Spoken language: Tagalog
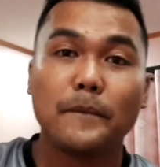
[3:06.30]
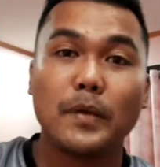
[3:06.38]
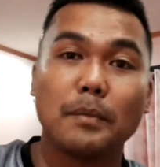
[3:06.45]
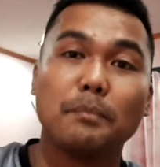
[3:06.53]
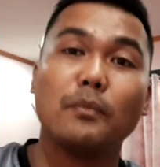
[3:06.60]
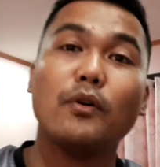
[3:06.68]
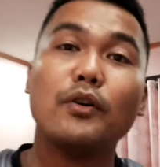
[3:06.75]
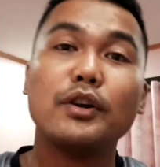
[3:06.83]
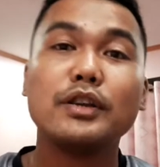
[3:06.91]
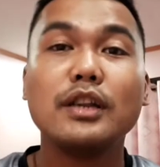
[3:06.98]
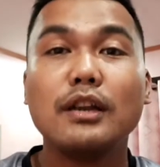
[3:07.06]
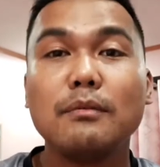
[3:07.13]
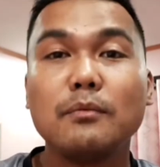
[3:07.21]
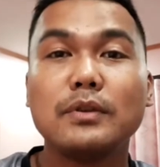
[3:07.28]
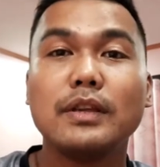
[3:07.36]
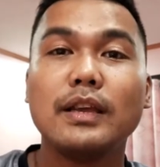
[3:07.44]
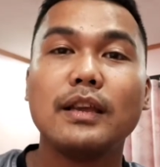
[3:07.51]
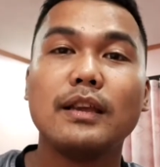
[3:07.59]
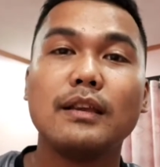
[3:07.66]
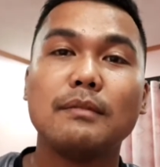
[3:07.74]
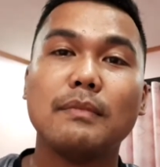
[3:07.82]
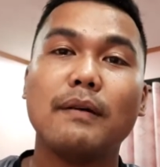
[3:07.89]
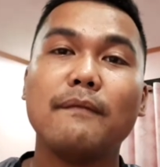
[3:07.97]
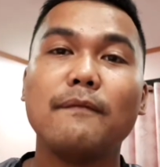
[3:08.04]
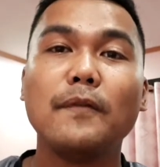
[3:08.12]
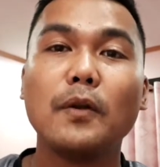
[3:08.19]
If mo order mo ni
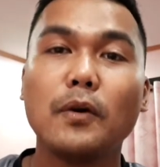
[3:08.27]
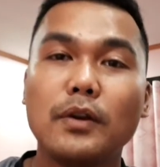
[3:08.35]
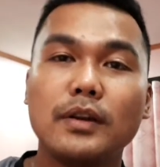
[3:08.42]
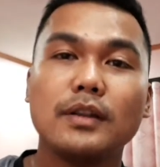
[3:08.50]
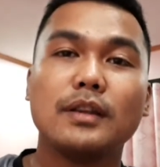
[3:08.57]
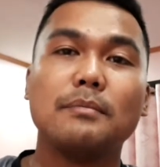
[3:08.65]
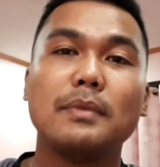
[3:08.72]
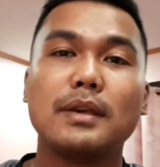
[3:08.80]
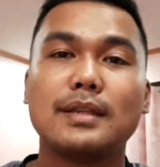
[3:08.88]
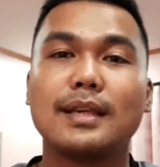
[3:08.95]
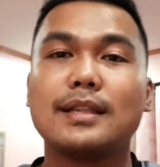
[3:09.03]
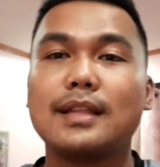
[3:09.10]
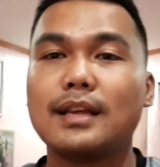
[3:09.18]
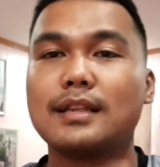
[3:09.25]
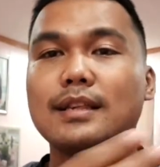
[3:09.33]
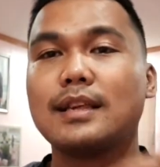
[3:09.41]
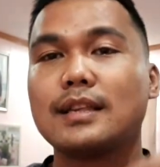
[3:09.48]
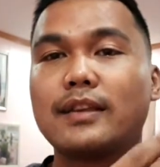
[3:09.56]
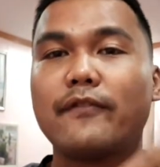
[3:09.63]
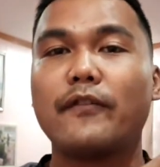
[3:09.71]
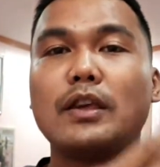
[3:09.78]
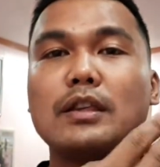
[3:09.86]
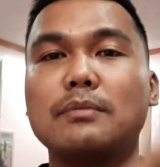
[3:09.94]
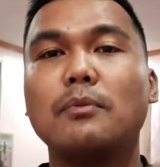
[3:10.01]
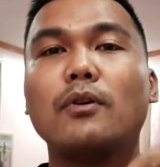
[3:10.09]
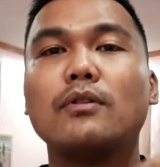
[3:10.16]
Ma'am Flor, i-message lang siya sa
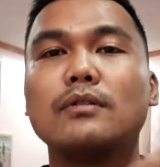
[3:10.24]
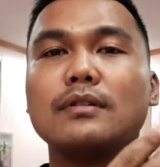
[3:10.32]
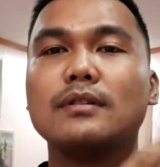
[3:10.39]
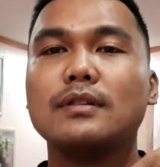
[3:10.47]
Facebook